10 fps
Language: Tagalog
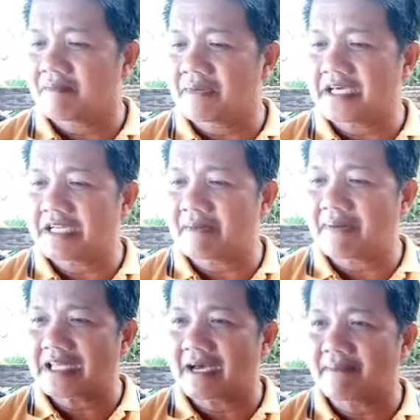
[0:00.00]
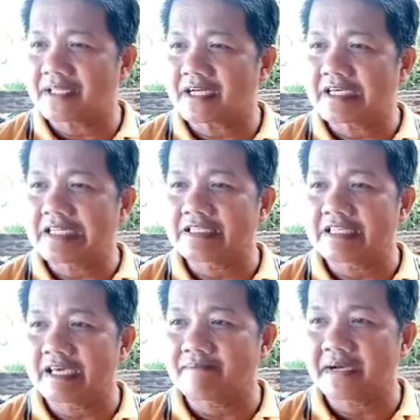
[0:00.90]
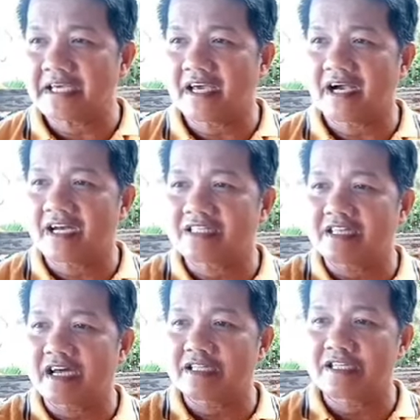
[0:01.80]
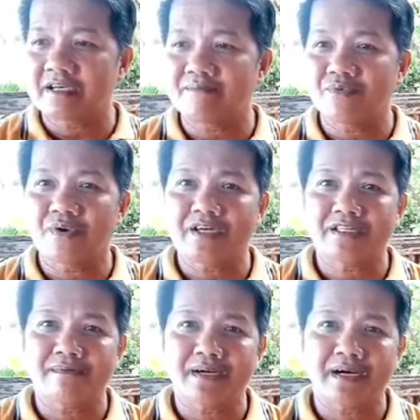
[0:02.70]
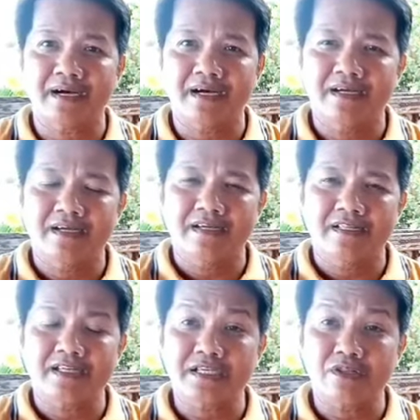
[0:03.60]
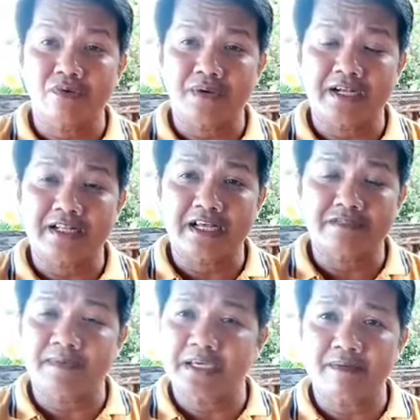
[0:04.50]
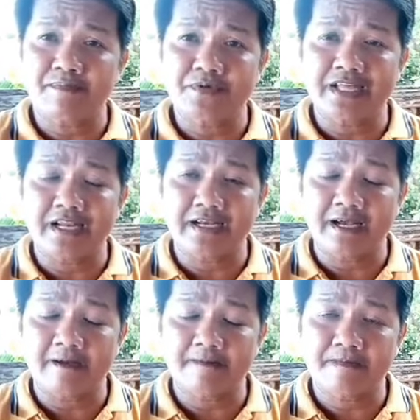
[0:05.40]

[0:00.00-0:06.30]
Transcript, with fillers: mahirap hanapan ng kilite pag iangat na natin ang buhay ng mga nasa lower class. Mahirap po talaga.